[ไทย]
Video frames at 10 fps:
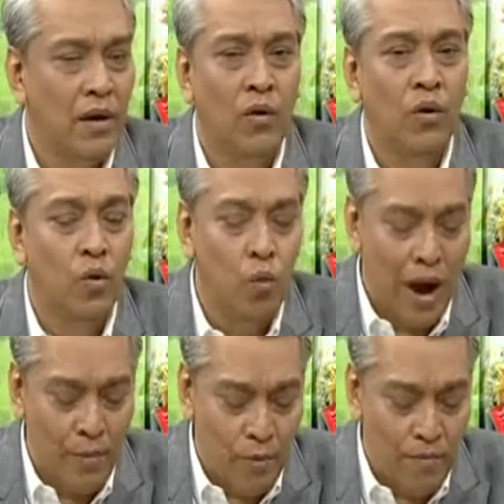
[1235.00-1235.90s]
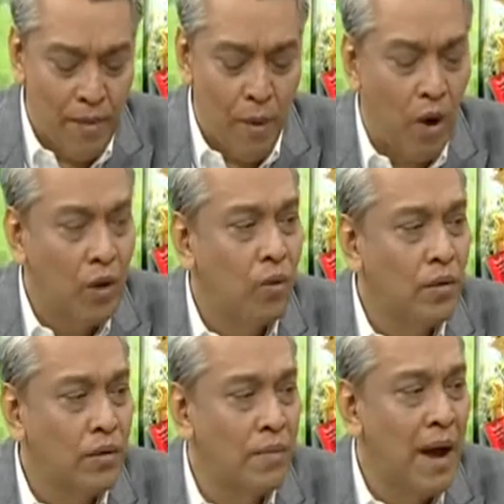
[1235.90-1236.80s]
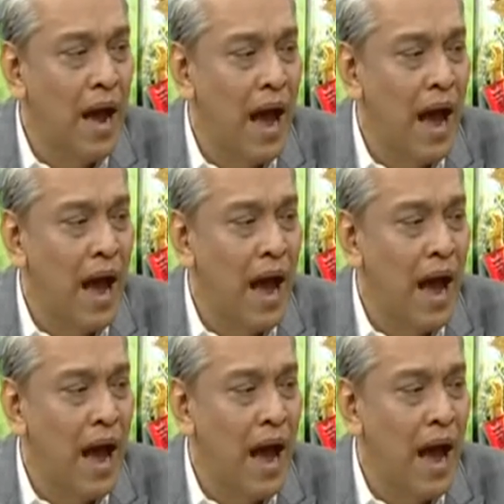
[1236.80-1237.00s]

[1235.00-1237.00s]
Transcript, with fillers: เดี๋ยวเดี๋ยวคนดูว่าผมไม่บอกจะ